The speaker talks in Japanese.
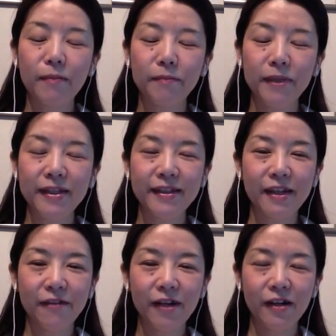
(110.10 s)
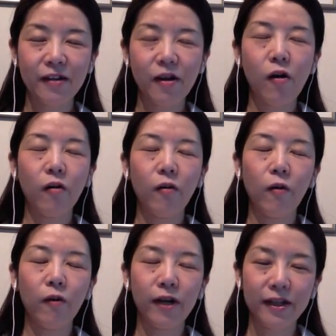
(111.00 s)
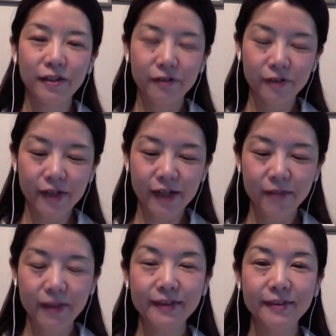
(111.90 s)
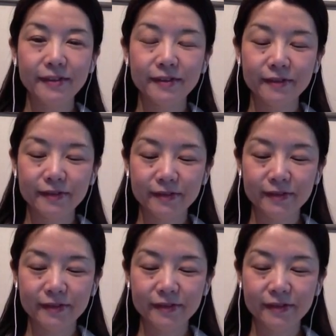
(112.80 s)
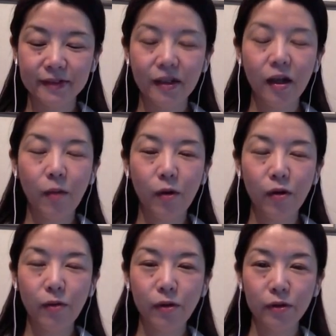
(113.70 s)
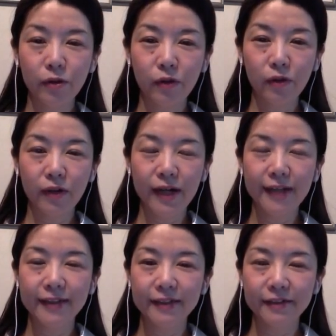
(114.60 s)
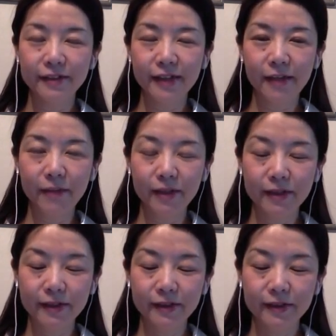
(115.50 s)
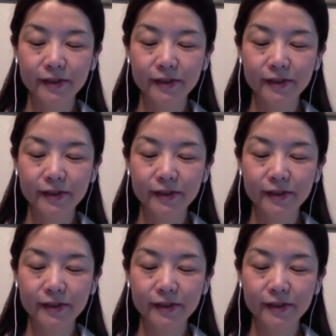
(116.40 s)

B さんはおはようございます。もごもごと挨拶をしています。